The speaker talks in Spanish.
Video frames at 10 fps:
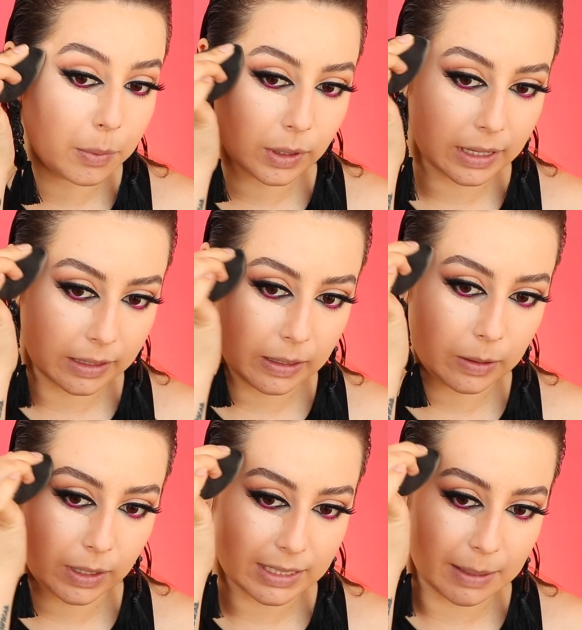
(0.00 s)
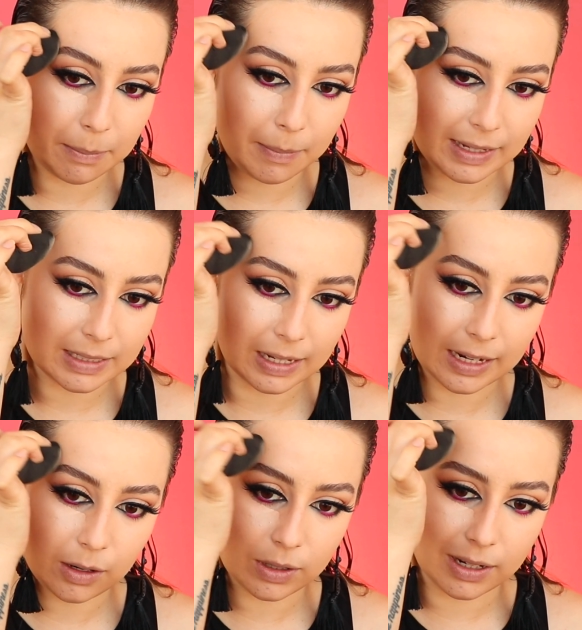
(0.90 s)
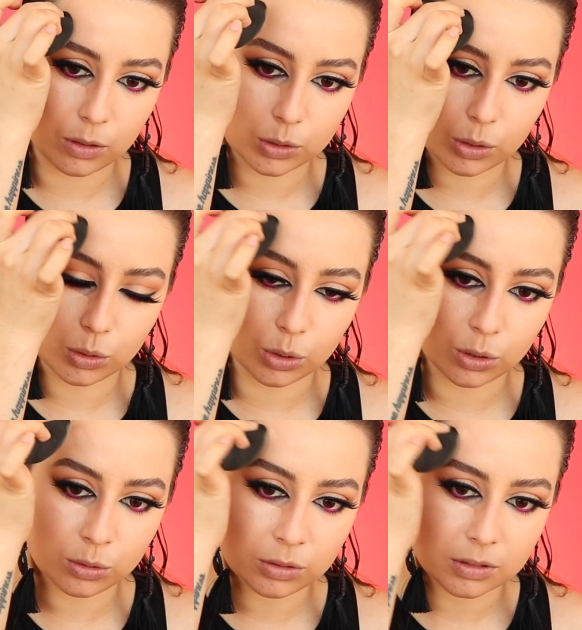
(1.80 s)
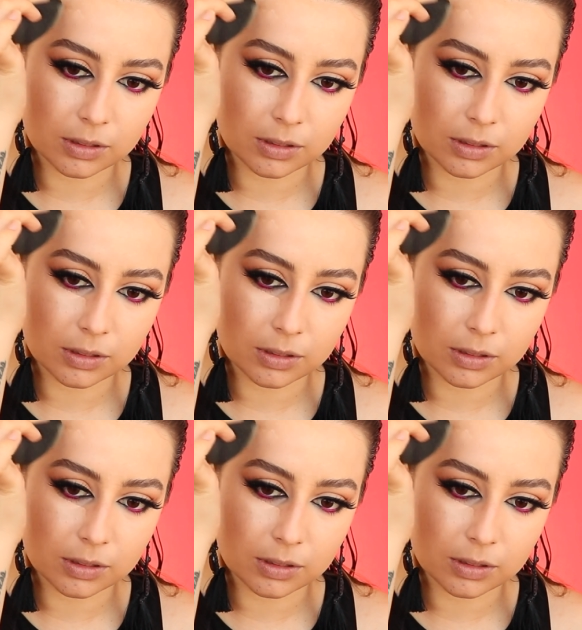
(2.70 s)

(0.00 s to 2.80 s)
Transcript: porque quiero que se mezcle con el otro tono